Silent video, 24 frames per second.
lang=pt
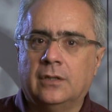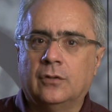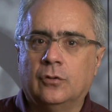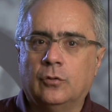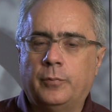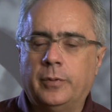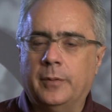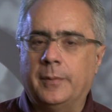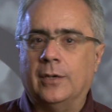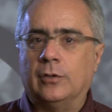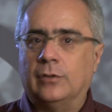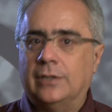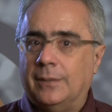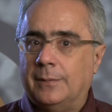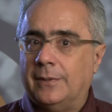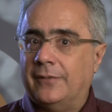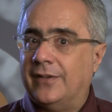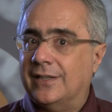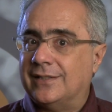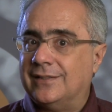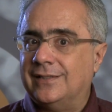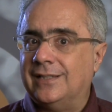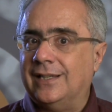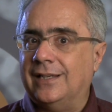O primeiro tema
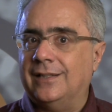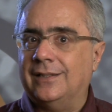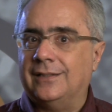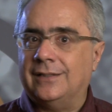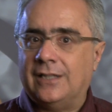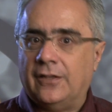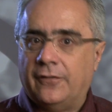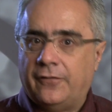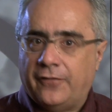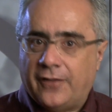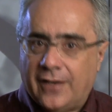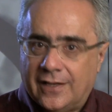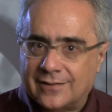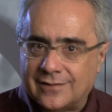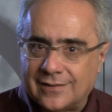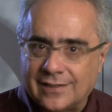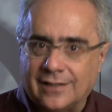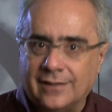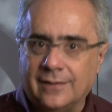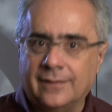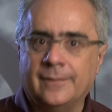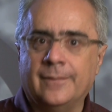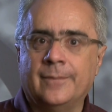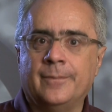vai ser
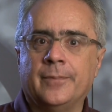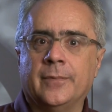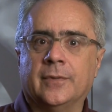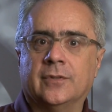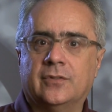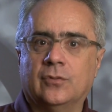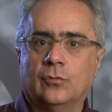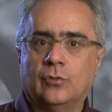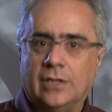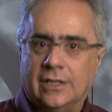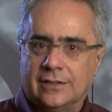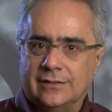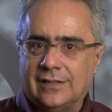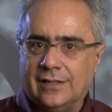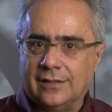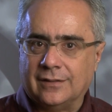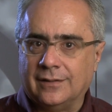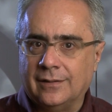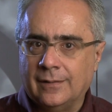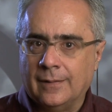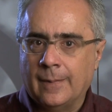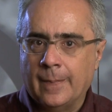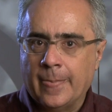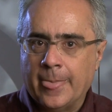defesa,
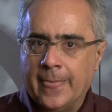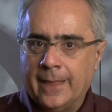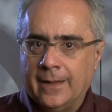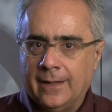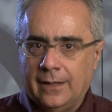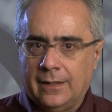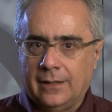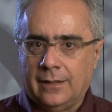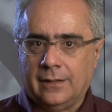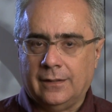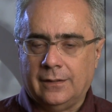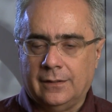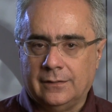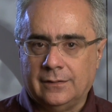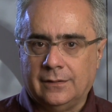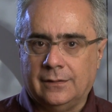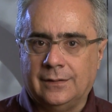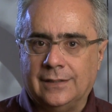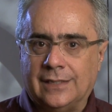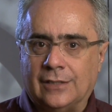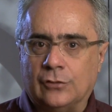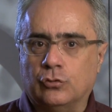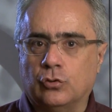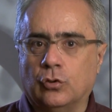segurança eh,
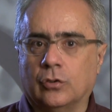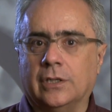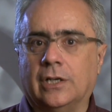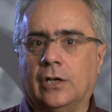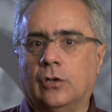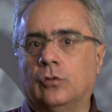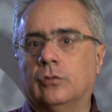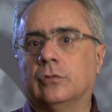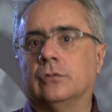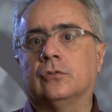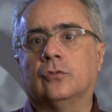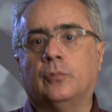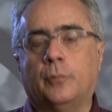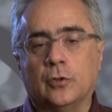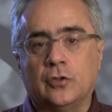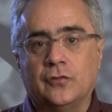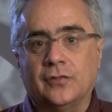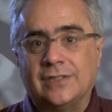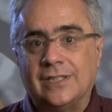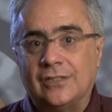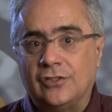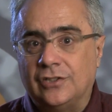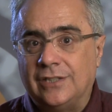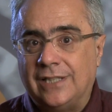nacional do ponto de
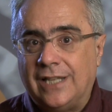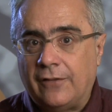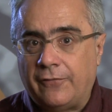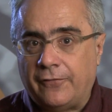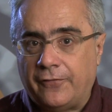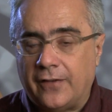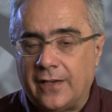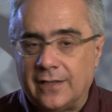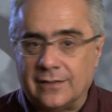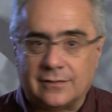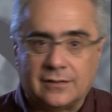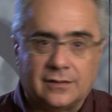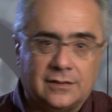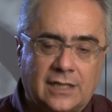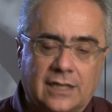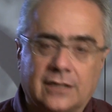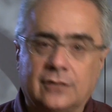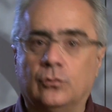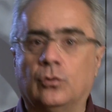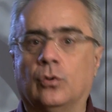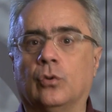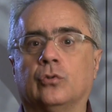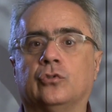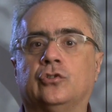vista de defesa,
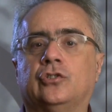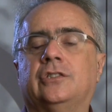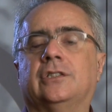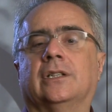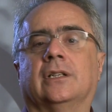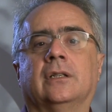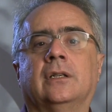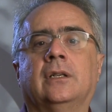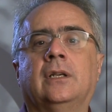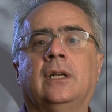tecnologia.